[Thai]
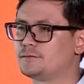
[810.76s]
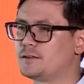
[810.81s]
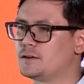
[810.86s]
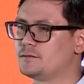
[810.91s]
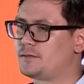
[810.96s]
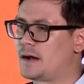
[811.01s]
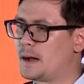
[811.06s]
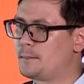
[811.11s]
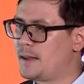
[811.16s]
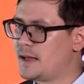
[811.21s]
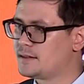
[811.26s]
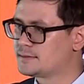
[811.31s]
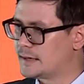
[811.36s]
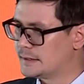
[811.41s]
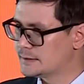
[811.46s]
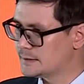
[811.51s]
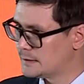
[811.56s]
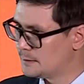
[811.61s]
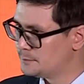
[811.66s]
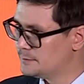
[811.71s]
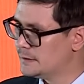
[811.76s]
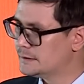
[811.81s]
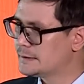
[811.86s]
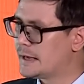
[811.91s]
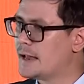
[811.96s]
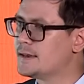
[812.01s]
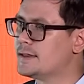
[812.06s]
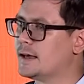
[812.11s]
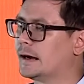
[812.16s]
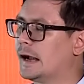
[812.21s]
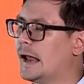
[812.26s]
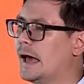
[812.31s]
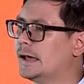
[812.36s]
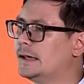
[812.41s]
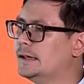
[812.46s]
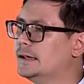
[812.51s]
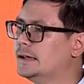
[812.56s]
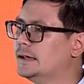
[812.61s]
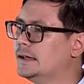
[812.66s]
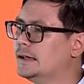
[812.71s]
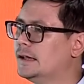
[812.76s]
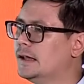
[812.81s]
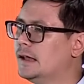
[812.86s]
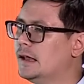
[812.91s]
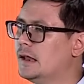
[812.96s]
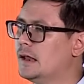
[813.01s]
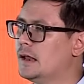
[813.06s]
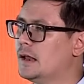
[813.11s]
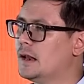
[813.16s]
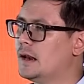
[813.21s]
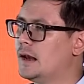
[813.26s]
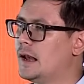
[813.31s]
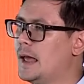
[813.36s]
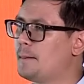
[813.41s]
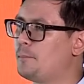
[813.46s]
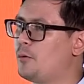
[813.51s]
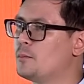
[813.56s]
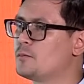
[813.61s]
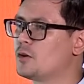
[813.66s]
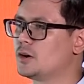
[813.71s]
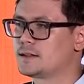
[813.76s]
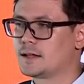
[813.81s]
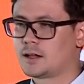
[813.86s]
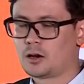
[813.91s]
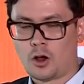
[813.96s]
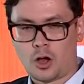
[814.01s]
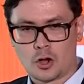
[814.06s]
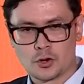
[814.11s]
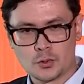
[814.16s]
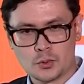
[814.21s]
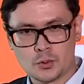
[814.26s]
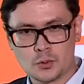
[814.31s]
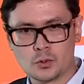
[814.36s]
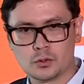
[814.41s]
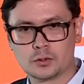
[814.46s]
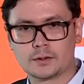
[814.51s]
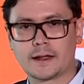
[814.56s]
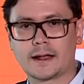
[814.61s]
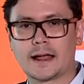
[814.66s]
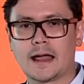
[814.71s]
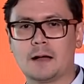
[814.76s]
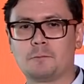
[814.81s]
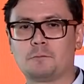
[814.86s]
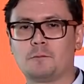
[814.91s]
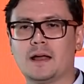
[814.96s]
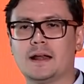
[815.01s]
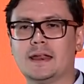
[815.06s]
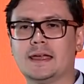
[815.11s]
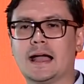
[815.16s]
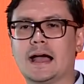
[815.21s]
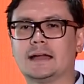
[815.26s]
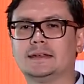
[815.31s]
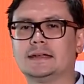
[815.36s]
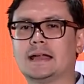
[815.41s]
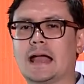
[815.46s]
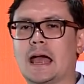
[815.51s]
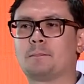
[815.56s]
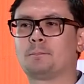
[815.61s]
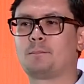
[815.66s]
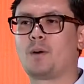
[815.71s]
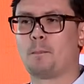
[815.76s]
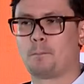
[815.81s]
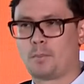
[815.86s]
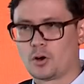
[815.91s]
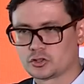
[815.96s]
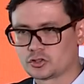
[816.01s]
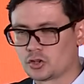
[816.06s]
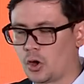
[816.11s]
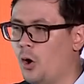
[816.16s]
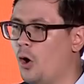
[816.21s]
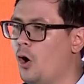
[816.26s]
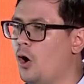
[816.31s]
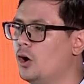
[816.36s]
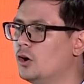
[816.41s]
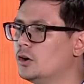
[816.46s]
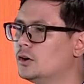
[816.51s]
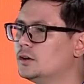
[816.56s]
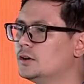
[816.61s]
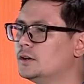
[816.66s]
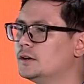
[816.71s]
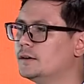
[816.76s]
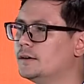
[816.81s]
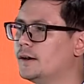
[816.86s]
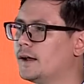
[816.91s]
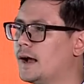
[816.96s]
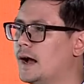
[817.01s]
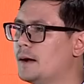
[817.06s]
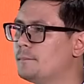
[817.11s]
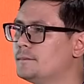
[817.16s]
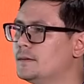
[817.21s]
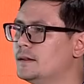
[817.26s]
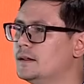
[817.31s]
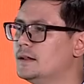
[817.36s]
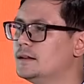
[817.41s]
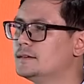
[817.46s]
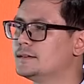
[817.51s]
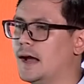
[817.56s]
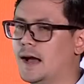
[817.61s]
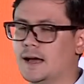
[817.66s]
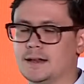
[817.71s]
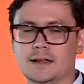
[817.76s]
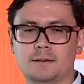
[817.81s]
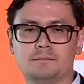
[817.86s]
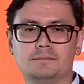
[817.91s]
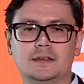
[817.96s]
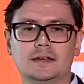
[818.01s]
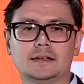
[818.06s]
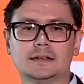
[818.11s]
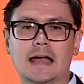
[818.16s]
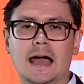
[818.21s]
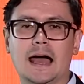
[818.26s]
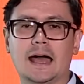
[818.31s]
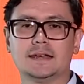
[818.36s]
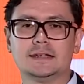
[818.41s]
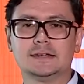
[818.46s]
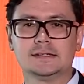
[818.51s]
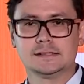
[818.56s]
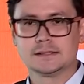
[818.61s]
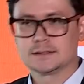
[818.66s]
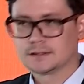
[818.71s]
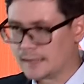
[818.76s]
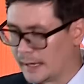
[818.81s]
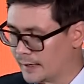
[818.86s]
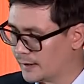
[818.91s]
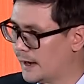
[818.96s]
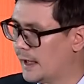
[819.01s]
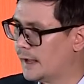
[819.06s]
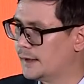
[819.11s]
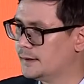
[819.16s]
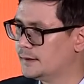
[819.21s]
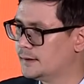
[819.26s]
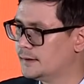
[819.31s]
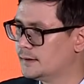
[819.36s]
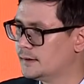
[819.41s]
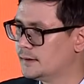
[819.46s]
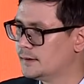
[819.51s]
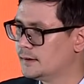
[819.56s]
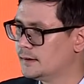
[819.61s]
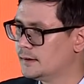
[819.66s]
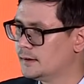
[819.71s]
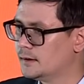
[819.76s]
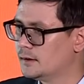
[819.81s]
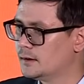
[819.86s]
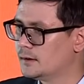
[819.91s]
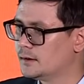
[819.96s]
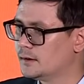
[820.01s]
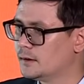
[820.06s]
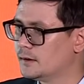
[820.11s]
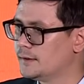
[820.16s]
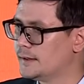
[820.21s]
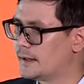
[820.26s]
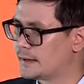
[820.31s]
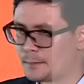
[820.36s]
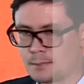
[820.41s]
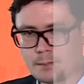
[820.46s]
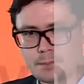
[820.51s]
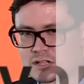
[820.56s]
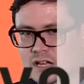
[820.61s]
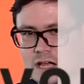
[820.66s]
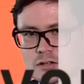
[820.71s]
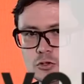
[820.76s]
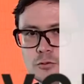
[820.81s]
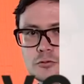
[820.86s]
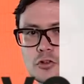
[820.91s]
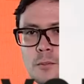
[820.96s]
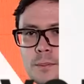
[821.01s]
การไฟฟ้าแม่สายจะดำเนินการอย่างไรและผมก็จะรอดูนะครับ ว่าเลขาธิการปปส นะครับจะดำเนินการอย่างไร อย่าทำให้ประชาชน